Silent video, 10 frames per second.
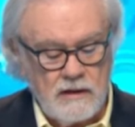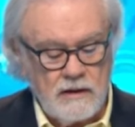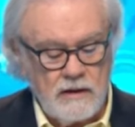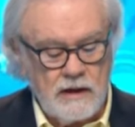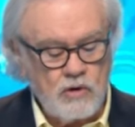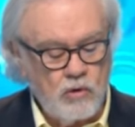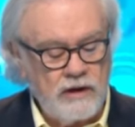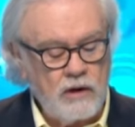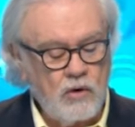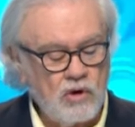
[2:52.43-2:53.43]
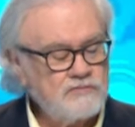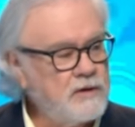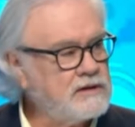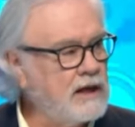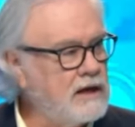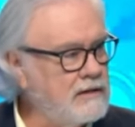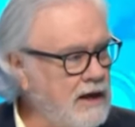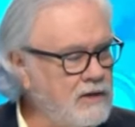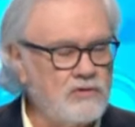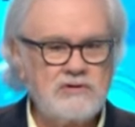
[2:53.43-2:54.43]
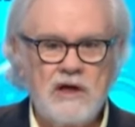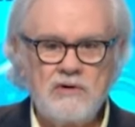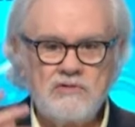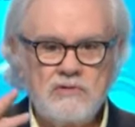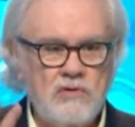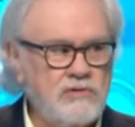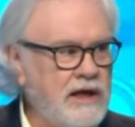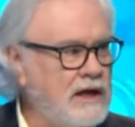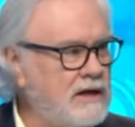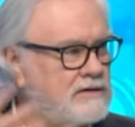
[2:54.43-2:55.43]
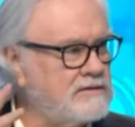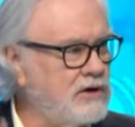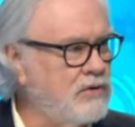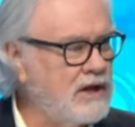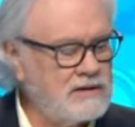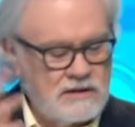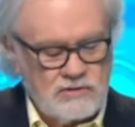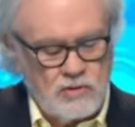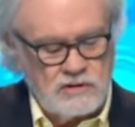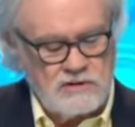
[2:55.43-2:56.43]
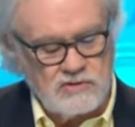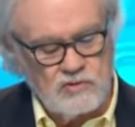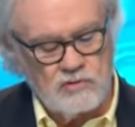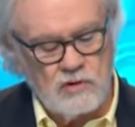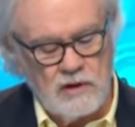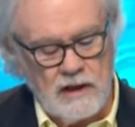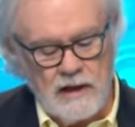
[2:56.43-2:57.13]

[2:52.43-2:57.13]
incluyen hospitalidad, o sea, hoteles, restaurantes, todo este asunto,